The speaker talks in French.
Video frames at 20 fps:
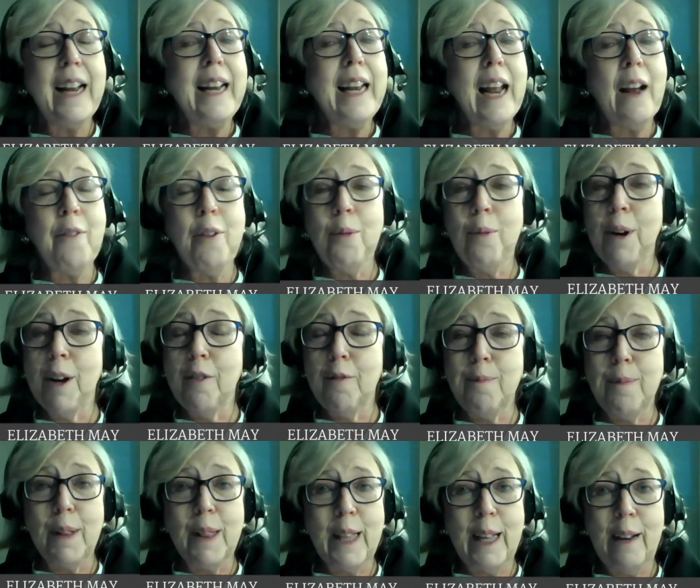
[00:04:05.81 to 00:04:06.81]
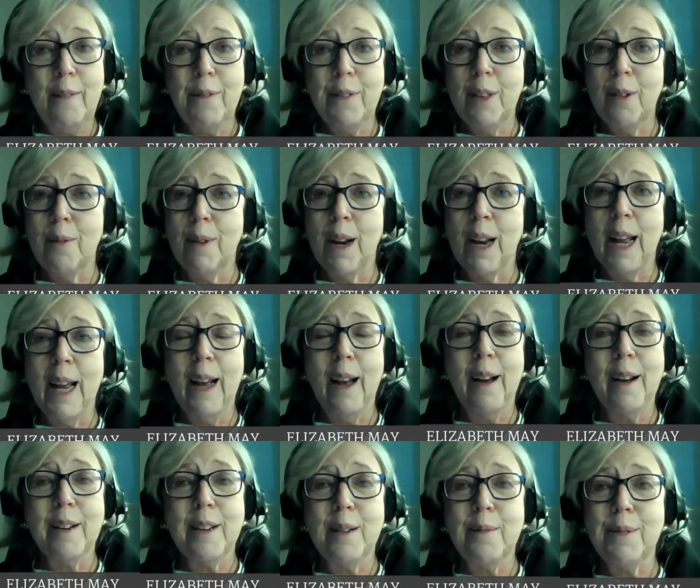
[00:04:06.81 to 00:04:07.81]
Mais j'ai de très beaux
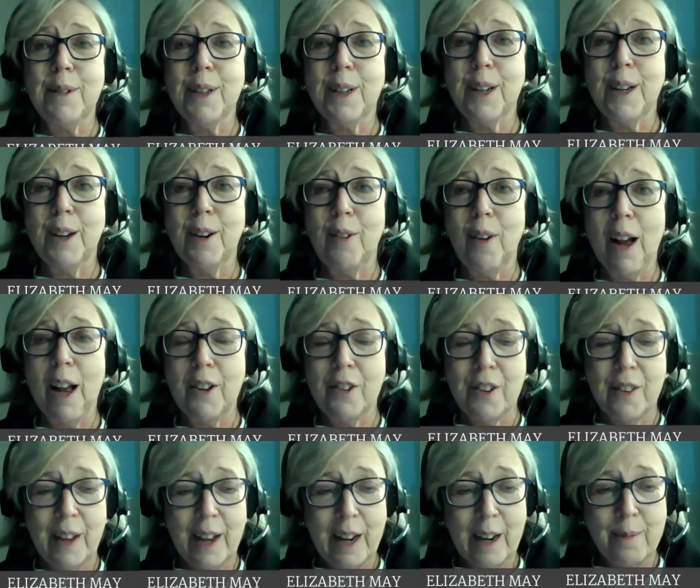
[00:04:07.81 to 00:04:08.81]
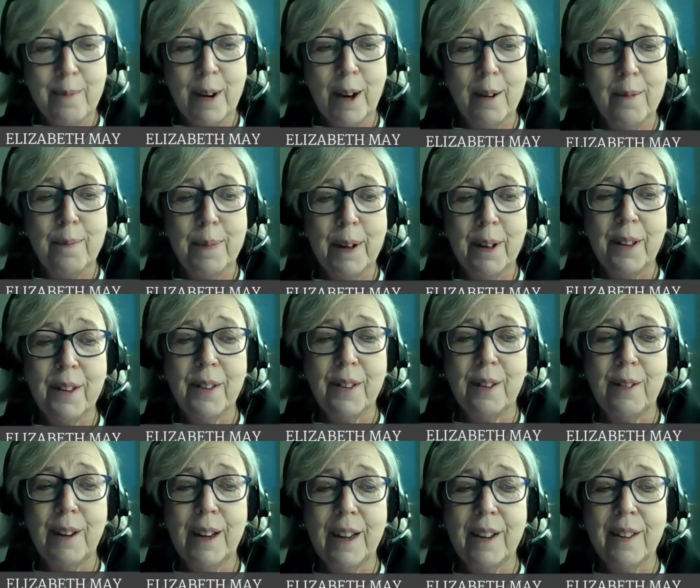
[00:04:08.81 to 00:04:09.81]
souvenirs avec euh, Jim et quand je lui ai donné un
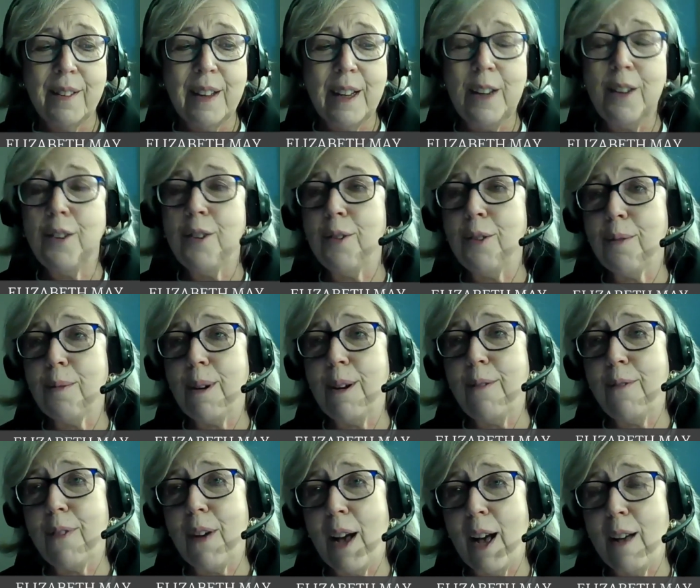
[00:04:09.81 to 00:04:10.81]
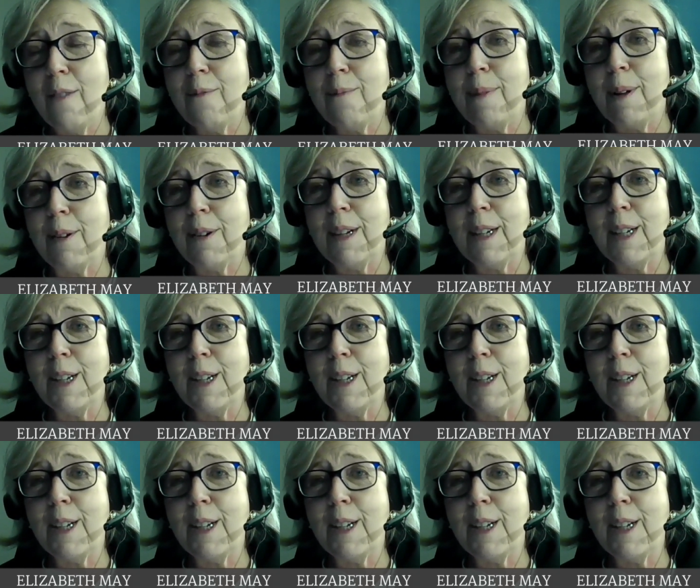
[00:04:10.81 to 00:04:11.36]
câlin, je n'aurais pas pu croire